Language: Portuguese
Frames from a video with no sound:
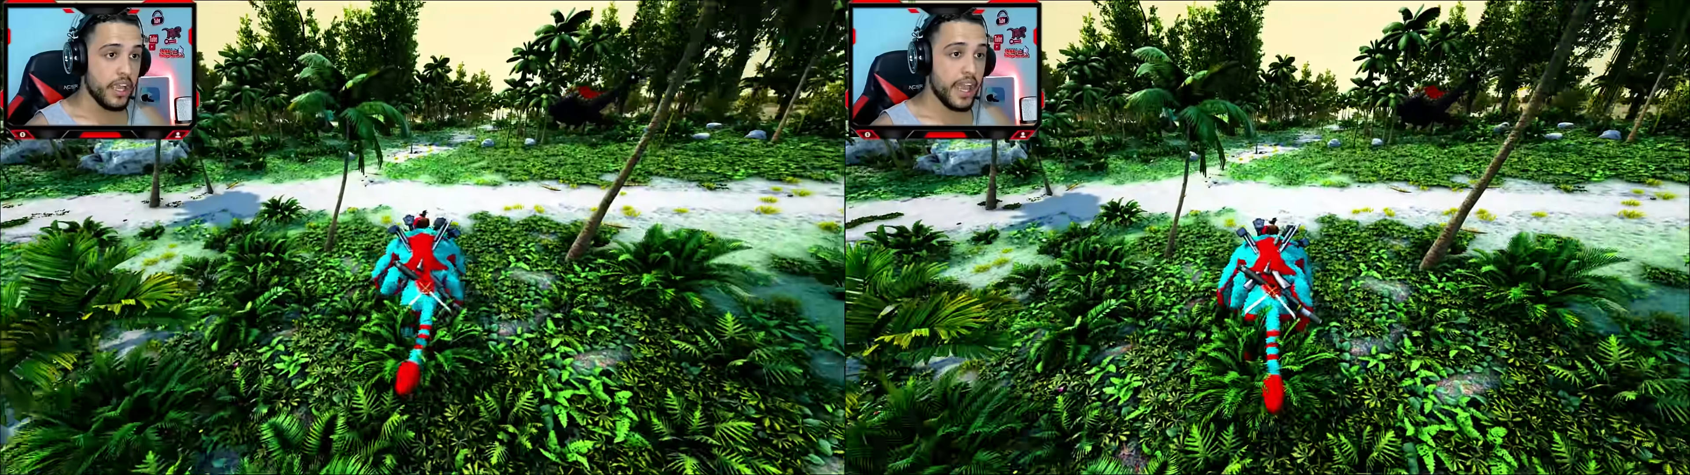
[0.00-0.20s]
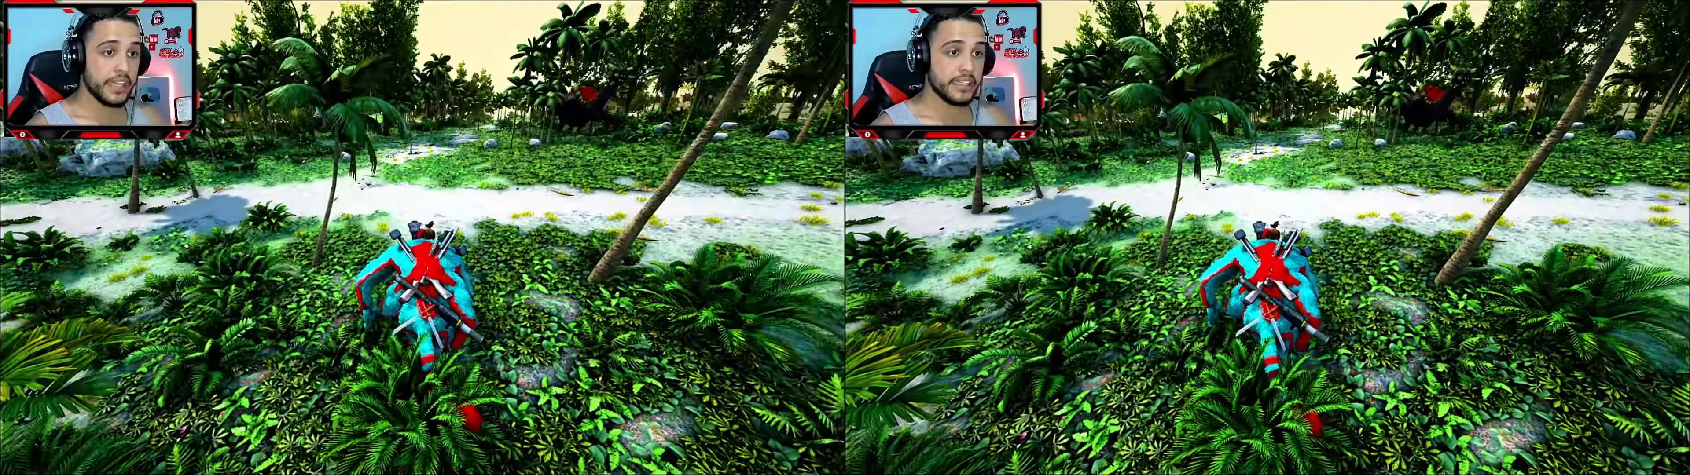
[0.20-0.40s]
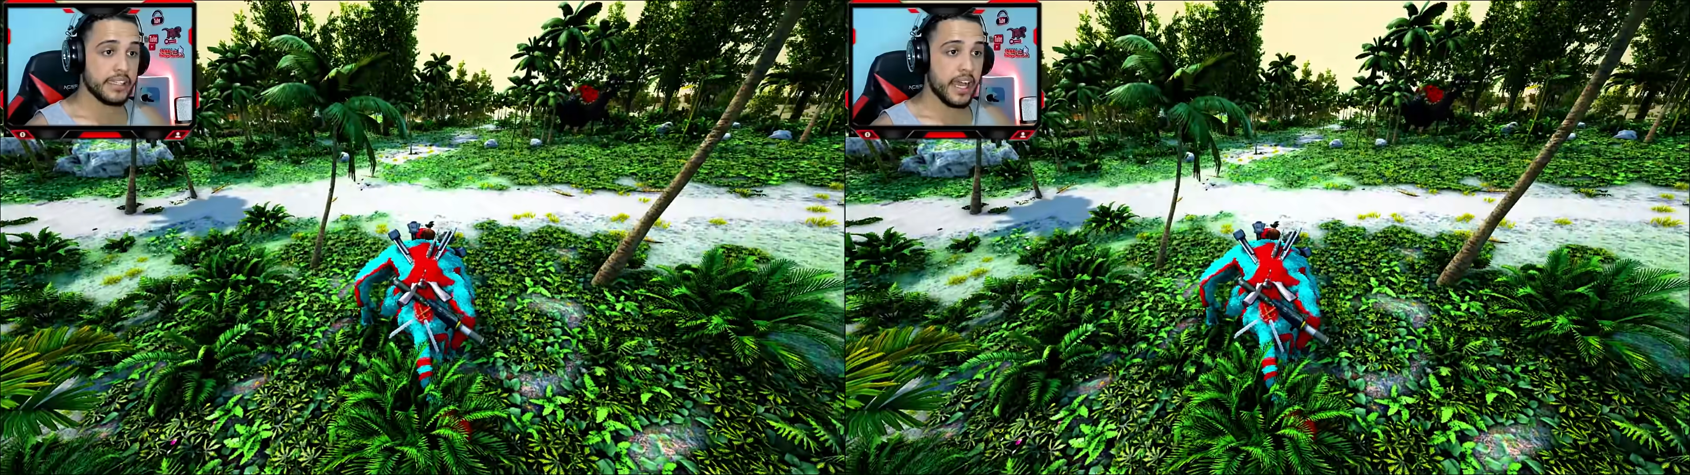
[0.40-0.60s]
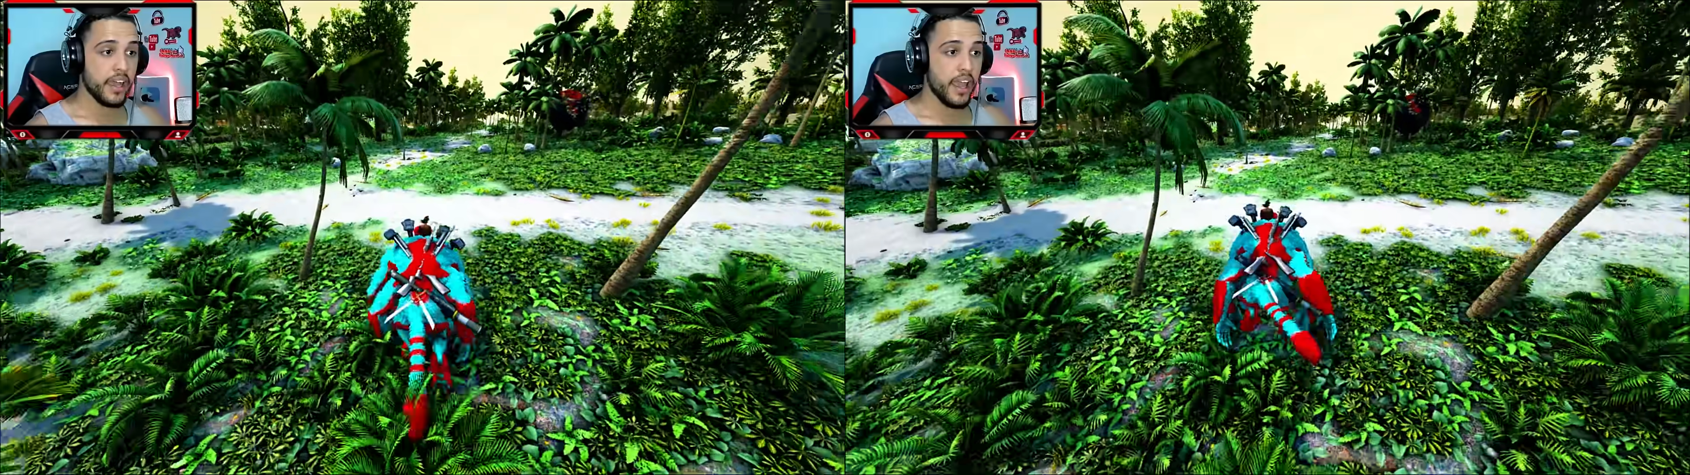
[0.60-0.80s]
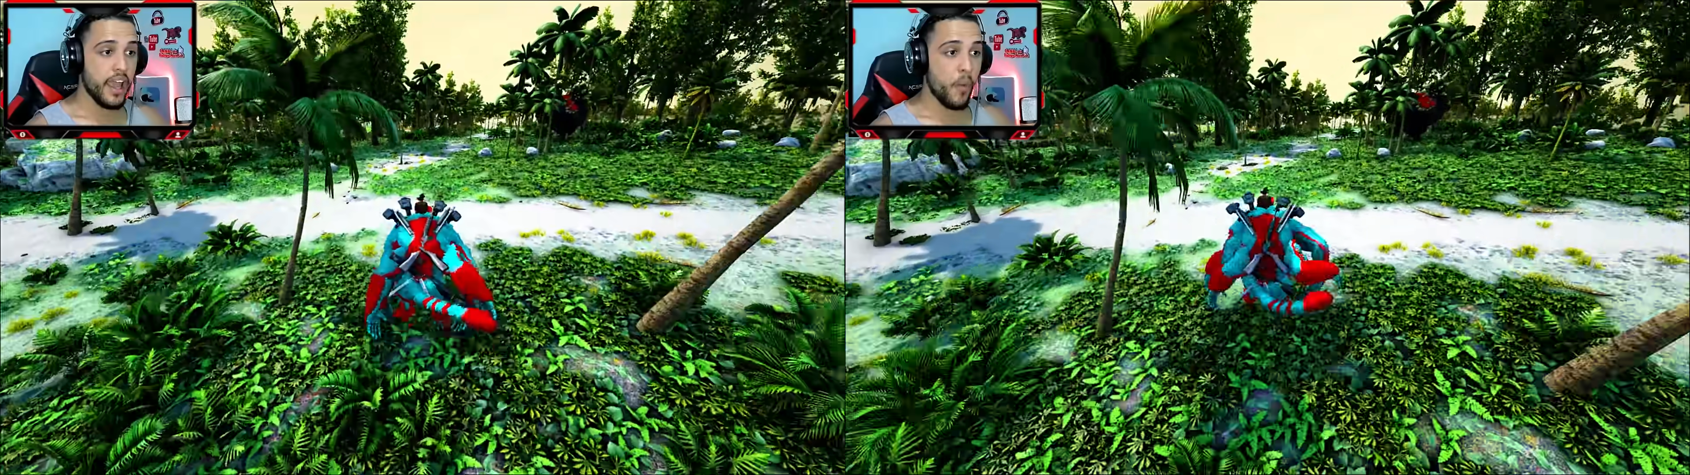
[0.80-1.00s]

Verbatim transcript: Eita!